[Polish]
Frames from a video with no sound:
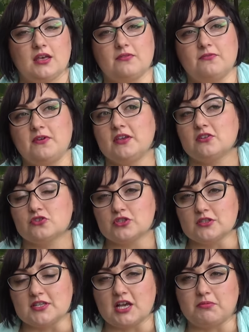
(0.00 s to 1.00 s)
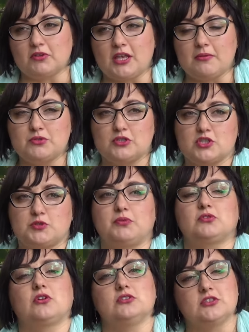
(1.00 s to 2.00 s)
W Węgorzycach, bo tam przecież
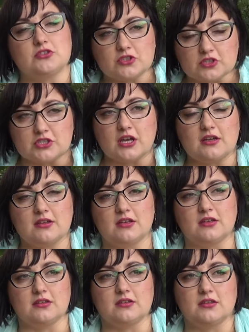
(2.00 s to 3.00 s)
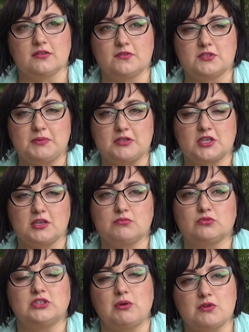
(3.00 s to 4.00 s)
pod koniec życia e,
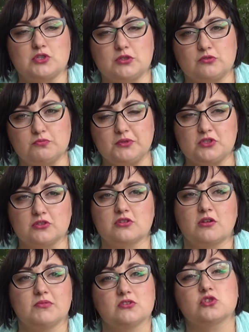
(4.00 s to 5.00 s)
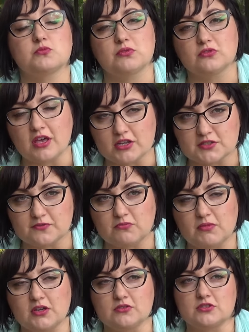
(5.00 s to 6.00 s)
Wyspiańskiemu udało się kupić ogromne gospodarstwo
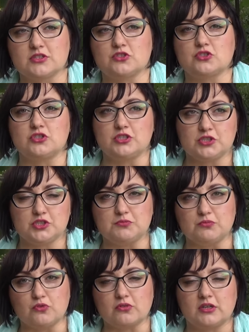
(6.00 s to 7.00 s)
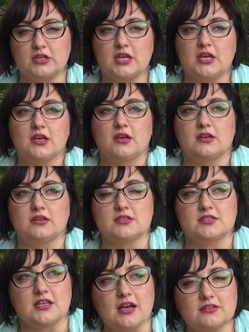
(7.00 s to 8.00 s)
mające 30 murk, e,
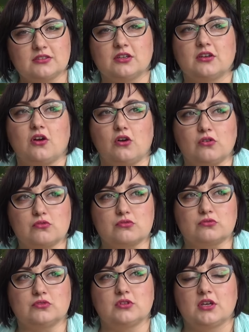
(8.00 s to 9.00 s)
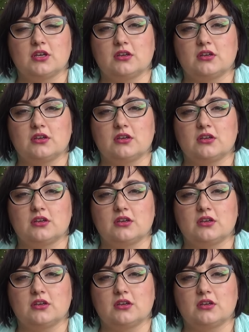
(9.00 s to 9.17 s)
sad, ogród, e,